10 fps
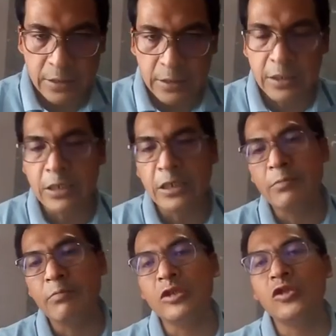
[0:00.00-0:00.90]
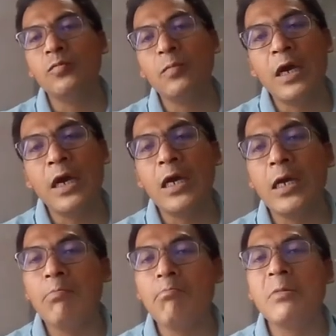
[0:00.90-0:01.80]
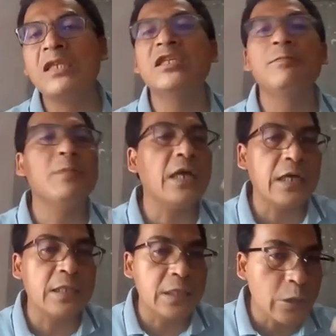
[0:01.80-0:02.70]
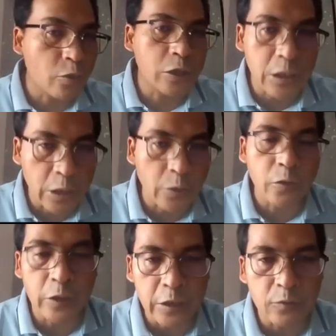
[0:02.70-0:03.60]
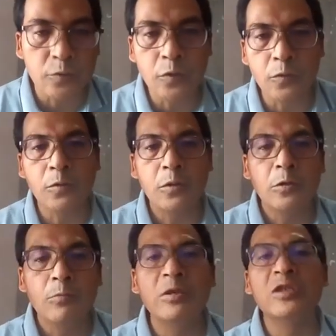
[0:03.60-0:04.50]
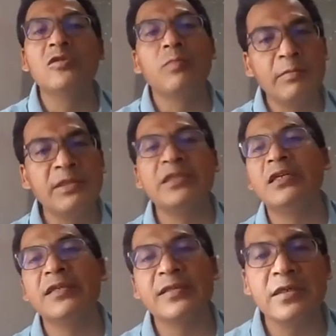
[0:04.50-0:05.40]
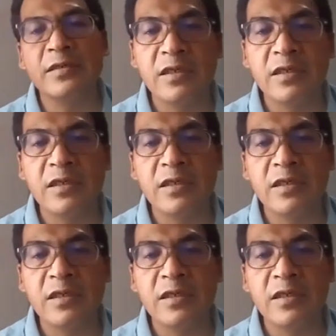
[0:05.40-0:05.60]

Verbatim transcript: ingin mencoba menciptakan teori-teori untuk mencoba menjelaskan